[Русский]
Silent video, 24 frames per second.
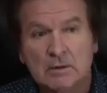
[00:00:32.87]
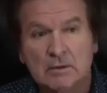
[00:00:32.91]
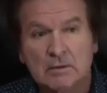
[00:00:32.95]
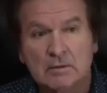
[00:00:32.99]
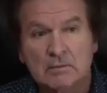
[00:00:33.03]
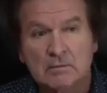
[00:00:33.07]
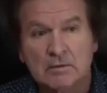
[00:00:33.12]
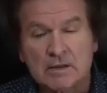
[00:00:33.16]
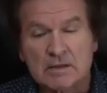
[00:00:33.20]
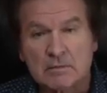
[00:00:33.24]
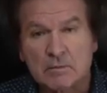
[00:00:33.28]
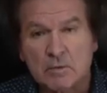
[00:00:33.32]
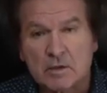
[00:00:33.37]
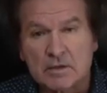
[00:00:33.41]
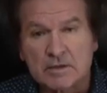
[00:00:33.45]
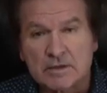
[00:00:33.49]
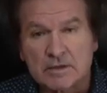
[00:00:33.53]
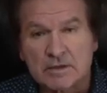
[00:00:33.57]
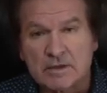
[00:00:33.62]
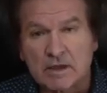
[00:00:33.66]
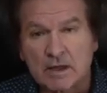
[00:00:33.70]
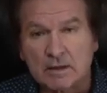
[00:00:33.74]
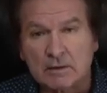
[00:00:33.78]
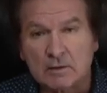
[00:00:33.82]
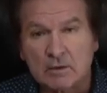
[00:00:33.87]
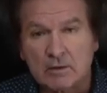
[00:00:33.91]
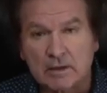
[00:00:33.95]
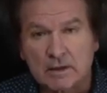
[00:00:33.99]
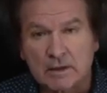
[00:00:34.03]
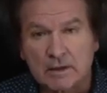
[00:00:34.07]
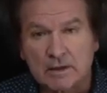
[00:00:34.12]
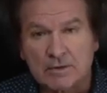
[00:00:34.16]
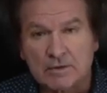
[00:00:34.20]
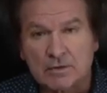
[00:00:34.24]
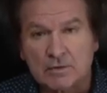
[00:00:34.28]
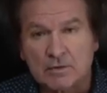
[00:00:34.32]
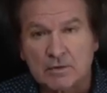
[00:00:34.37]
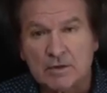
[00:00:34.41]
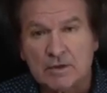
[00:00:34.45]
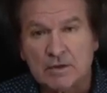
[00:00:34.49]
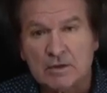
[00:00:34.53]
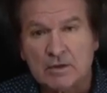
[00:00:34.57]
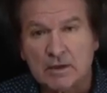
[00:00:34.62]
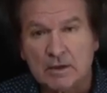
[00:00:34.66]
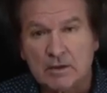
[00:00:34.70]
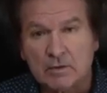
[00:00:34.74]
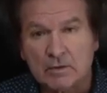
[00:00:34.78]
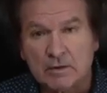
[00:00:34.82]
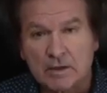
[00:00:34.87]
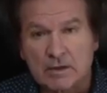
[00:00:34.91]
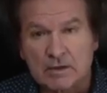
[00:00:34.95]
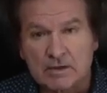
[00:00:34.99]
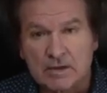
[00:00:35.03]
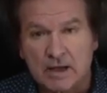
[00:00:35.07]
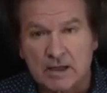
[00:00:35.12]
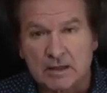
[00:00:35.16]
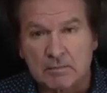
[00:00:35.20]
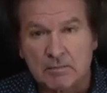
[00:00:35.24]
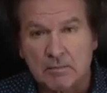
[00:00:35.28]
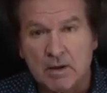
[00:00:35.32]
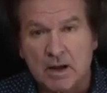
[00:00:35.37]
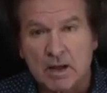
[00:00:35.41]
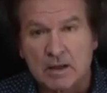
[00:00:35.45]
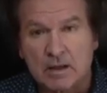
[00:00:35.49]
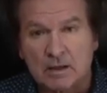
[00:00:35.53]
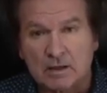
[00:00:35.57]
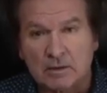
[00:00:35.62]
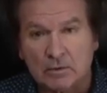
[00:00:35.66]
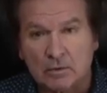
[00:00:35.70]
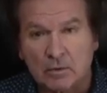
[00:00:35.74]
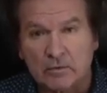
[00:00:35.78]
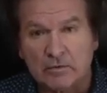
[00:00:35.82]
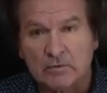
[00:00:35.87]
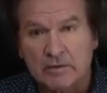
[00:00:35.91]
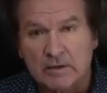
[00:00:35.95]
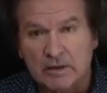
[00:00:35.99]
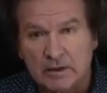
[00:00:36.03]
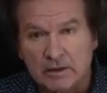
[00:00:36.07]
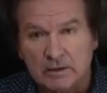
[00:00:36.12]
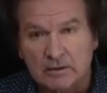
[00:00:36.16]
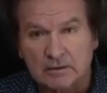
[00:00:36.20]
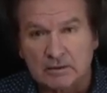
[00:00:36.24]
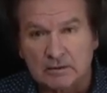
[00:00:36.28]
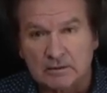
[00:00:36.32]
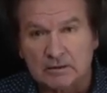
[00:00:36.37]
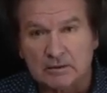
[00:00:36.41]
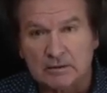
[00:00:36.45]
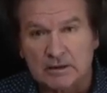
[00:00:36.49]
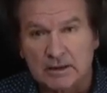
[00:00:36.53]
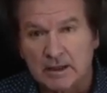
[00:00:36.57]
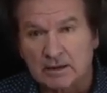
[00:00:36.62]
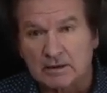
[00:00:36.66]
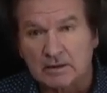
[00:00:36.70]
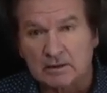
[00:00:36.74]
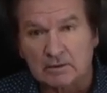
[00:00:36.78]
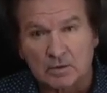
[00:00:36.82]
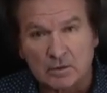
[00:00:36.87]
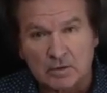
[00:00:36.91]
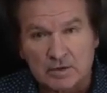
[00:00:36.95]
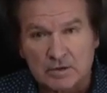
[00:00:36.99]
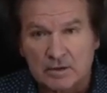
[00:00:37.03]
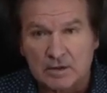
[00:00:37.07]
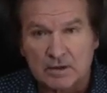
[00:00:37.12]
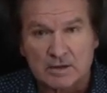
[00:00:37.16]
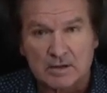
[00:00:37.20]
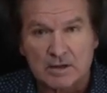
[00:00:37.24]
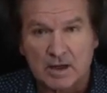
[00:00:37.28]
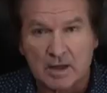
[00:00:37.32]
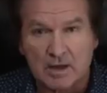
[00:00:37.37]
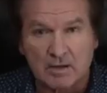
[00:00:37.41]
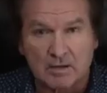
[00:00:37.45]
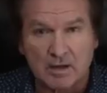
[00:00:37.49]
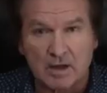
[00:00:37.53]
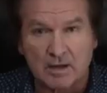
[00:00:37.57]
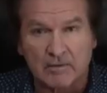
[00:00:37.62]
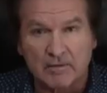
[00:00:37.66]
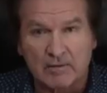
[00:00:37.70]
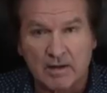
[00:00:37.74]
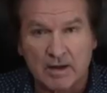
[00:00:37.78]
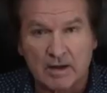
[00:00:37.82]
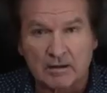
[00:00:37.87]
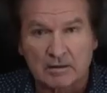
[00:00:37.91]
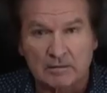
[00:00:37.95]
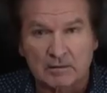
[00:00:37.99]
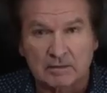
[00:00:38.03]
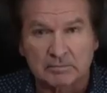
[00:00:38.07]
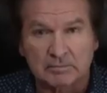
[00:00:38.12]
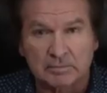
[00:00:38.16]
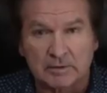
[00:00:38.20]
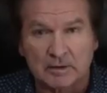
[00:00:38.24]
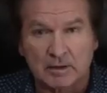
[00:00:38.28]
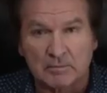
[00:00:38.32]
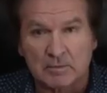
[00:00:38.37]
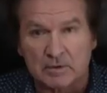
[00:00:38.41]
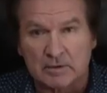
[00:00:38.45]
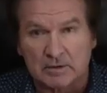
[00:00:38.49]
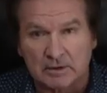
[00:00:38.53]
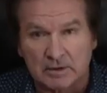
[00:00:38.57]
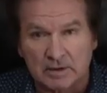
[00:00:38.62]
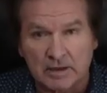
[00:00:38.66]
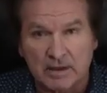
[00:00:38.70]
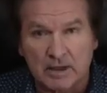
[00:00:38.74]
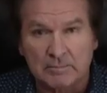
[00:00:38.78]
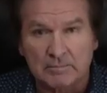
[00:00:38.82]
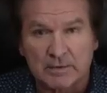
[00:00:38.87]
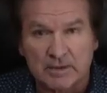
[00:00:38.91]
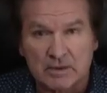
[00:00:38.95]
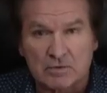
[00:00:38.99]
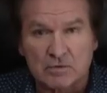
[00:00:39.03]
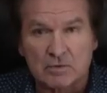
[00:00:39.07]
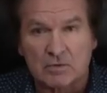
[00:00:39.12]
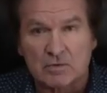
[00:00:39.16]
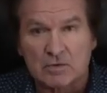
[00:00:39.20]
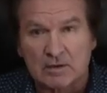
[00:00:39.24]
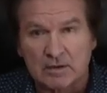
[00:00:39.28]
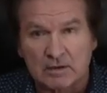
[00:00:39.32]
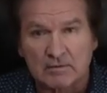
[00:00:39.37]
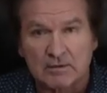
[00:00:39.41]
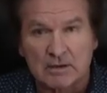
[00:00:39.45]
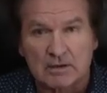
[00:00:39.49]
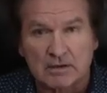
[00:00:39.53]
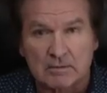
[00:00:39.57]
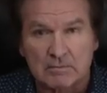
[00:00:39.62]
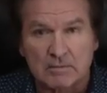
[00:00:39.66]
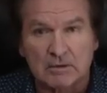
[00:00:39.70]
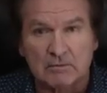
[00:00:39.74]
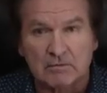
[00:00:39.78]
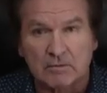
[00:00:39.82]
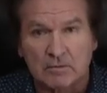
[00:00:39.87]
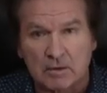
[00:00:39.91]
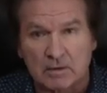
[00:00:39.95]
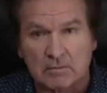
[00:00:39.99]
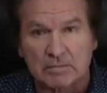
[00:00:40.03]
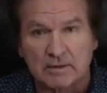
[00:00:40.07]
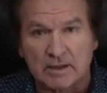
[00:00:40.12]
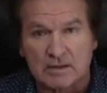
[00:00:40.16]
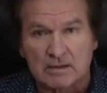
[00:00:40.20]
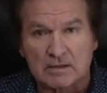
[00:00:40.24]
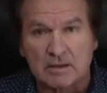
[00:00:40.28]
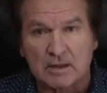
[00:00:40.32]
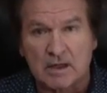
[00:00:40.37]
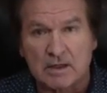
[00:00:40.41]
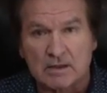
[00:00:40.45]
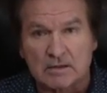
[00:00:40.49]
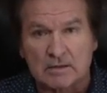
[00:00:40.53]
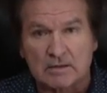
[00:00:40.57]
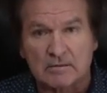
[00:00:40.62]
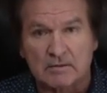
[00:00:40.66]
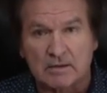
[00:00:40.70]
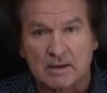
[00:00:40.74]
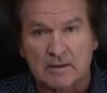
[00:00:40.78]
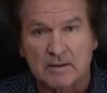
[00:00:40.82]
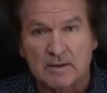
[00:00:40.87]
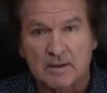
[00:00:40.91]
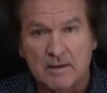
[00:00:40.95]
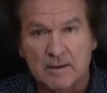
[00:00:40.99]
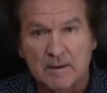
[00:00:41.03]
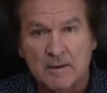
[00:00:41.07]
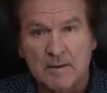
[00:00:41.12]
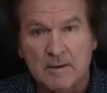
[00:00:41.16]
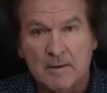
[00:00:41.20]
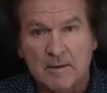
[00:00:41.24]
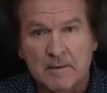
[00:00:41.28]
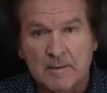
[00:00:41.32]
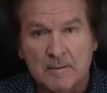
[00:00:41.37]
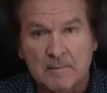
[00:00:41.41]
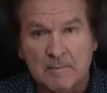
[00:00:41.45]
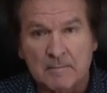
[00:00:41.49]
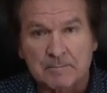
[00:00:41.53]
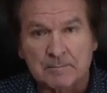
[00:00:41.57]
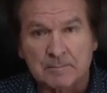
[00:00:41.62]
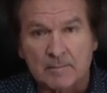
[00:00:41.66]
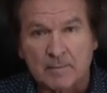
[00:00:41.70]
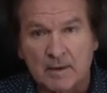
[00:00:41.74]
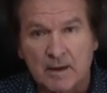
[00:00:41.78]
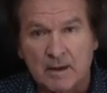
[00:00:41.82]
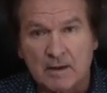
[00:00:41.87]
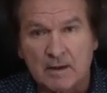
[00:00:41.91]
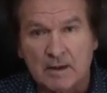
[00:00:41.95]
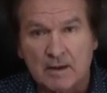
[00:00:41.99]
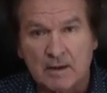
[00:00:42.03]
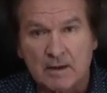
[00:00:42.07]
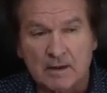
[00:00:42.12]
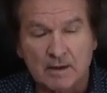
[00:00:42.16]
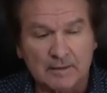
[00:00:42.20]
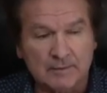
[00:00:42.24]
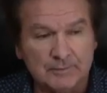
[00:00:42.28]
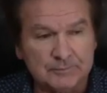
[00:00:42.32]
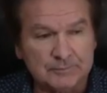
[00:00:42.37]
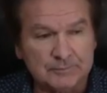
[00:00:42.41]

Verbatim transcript: возможность которой еще неделю назад мало кто верил, я это точно знаю как факт, потому что я присутствовал в этом информпространстве и,